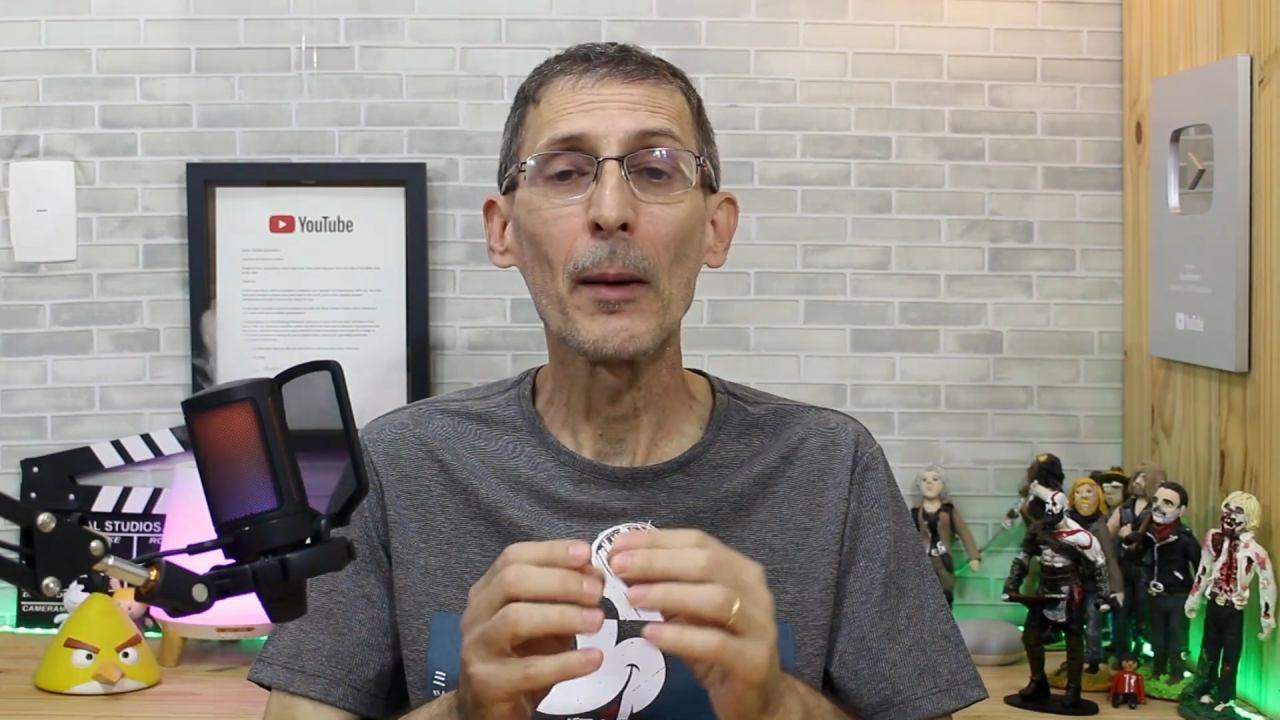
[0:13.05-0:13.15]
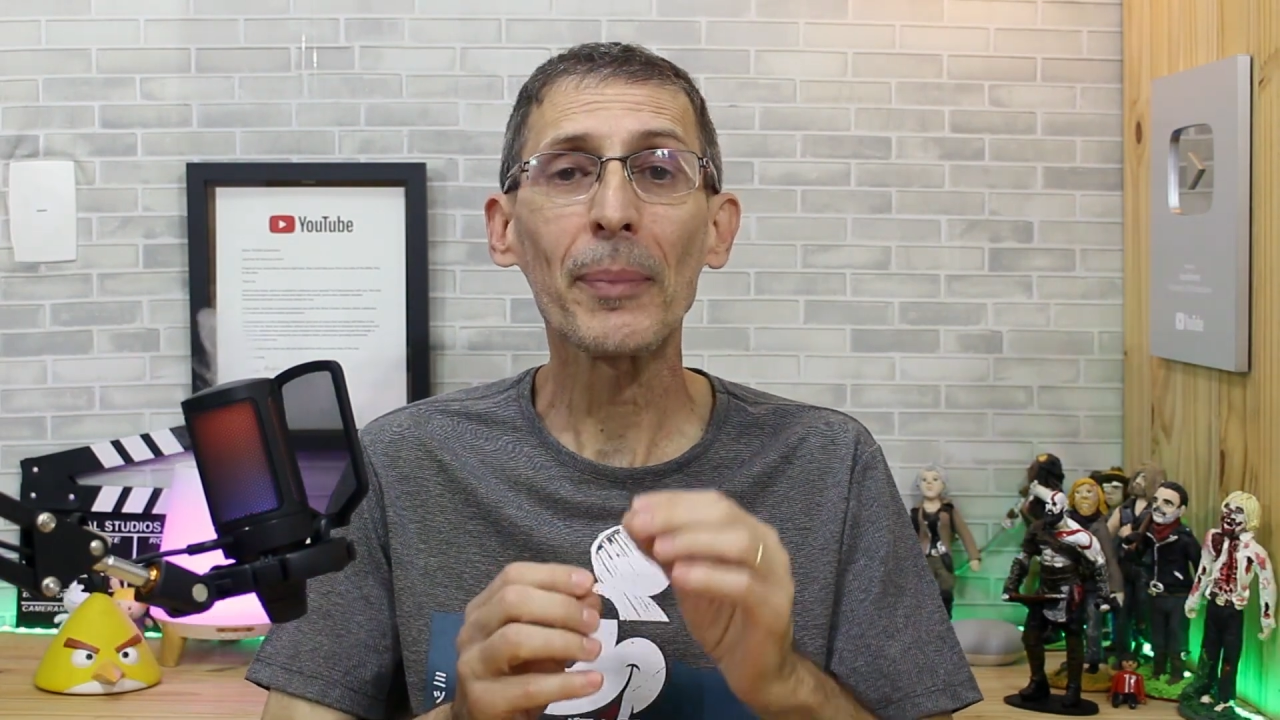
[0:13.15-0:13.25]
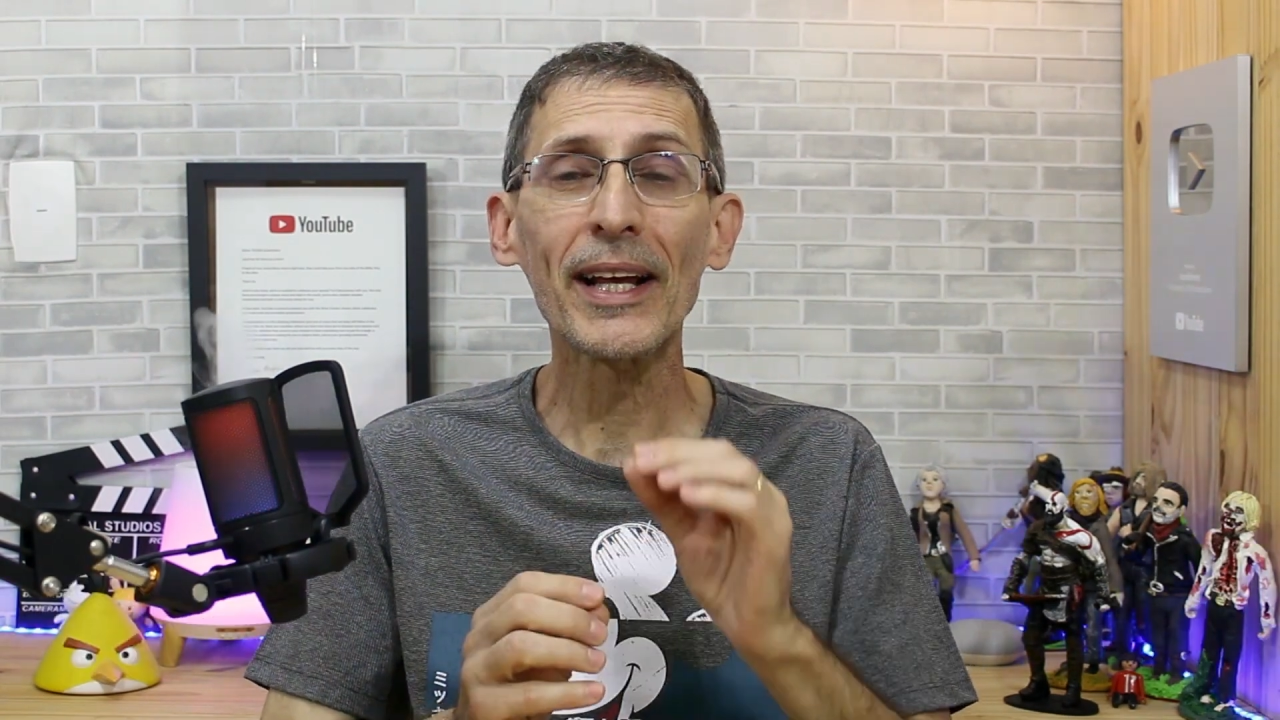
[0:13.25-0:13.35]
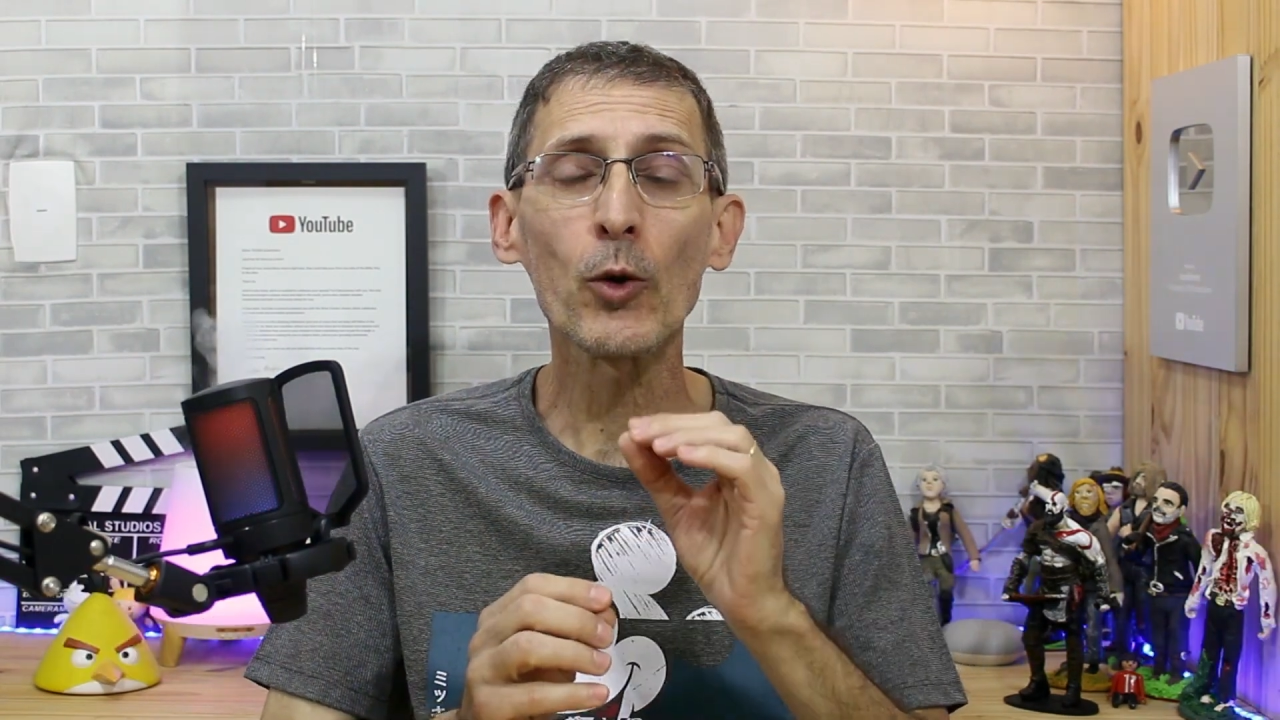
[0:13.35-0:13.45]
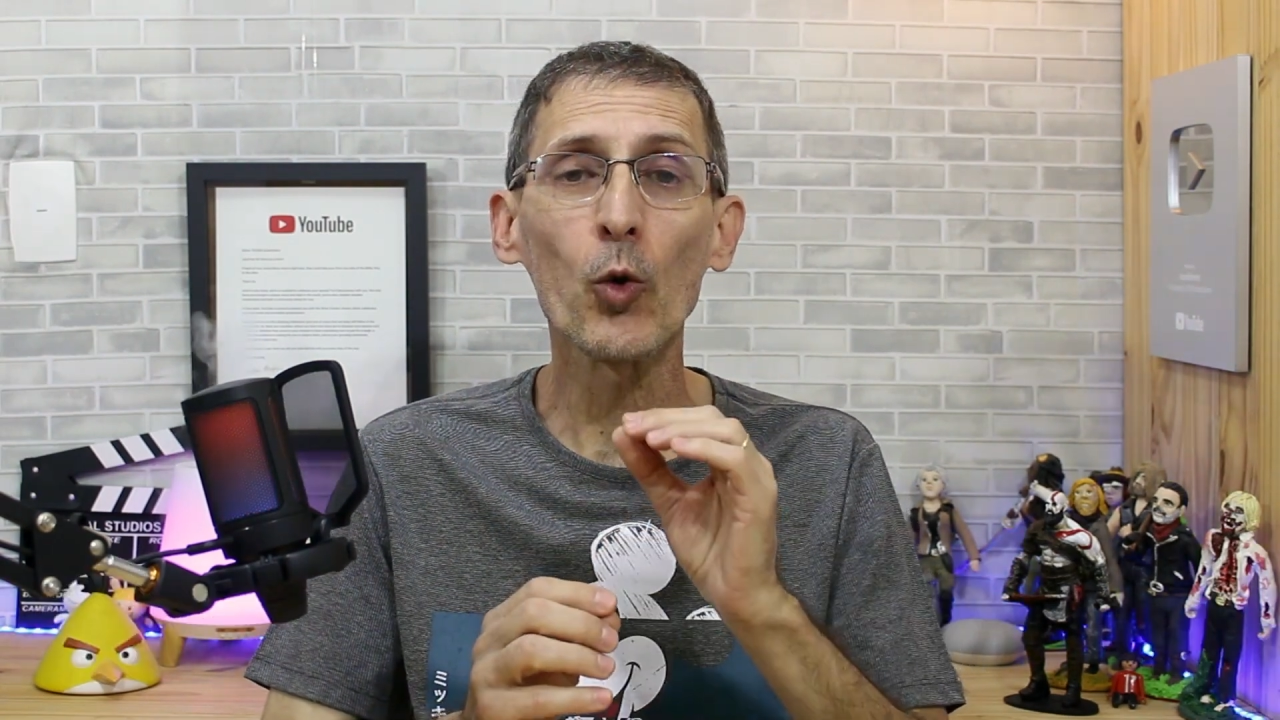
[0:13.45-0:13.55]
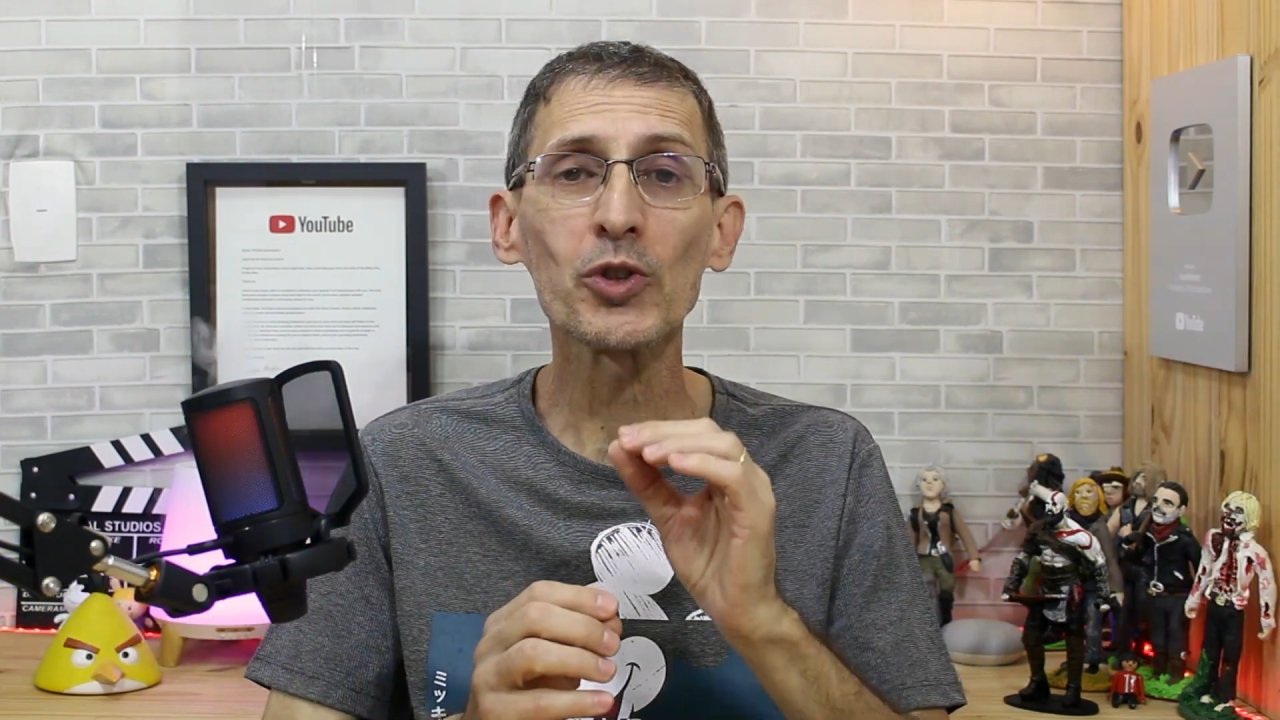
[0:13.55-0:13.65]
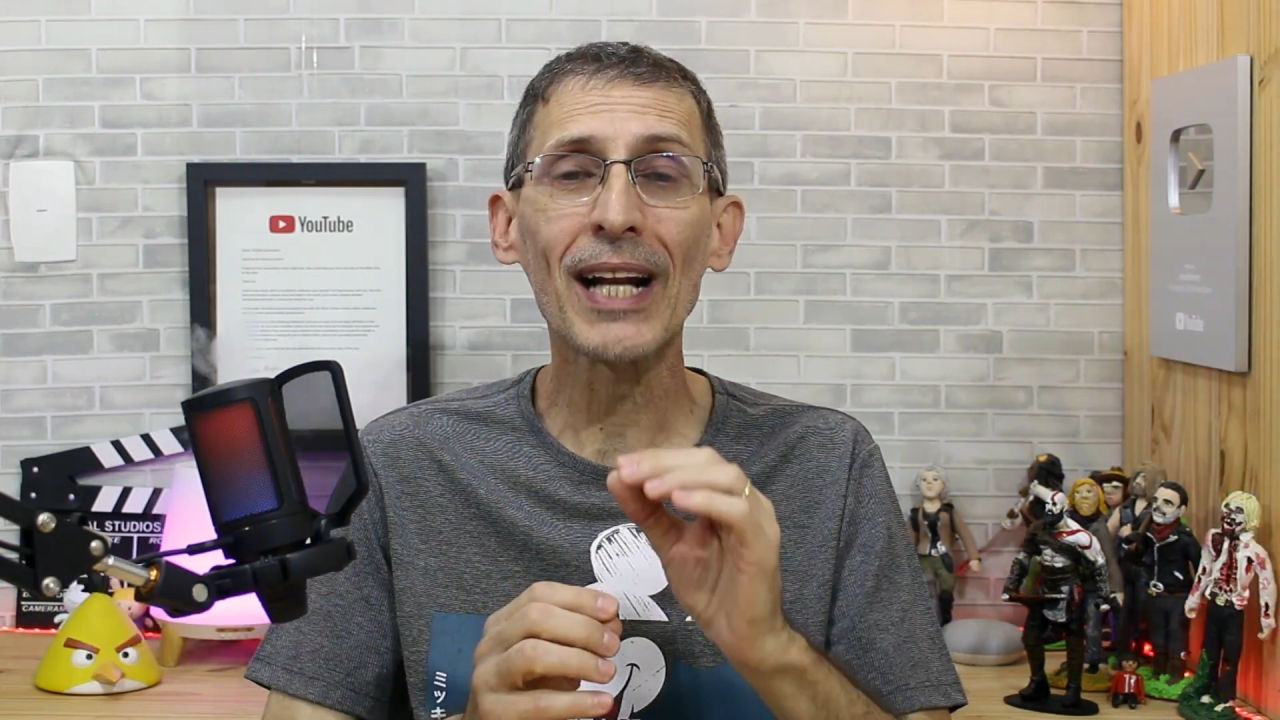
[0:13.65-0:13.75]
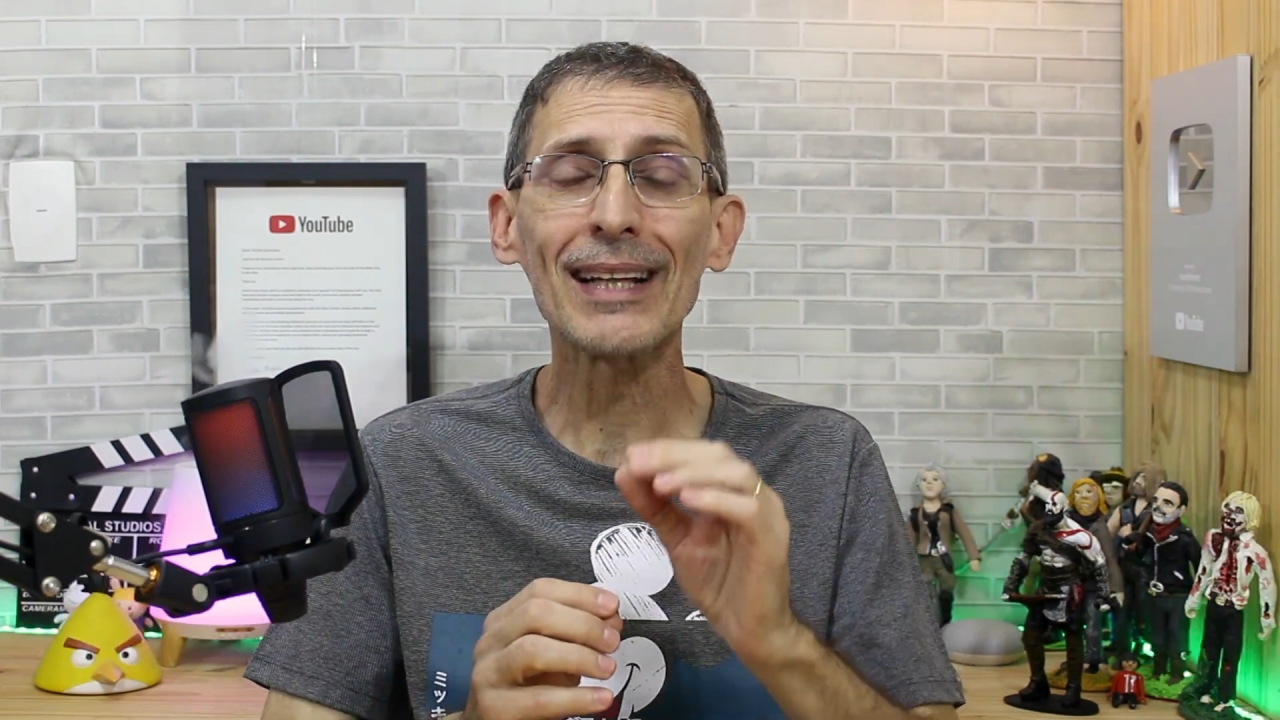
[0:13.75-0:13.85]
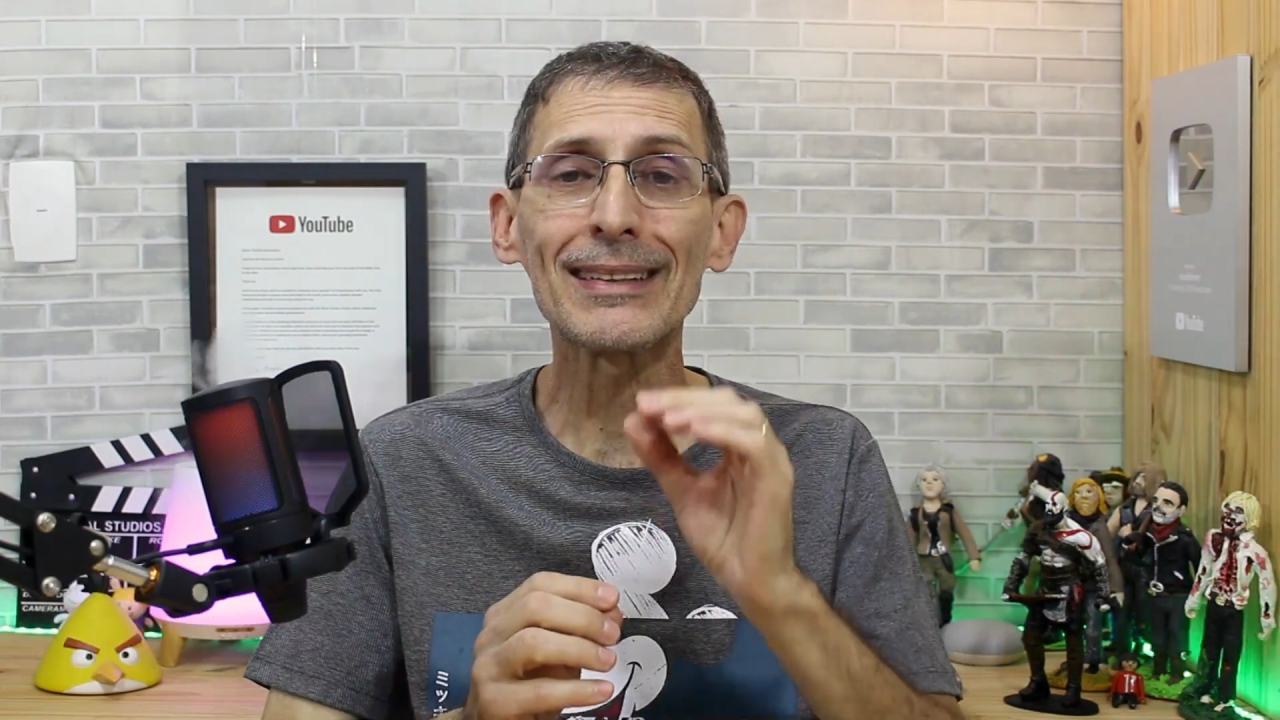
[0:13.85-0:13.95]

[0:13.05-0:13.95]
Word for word: para encontrar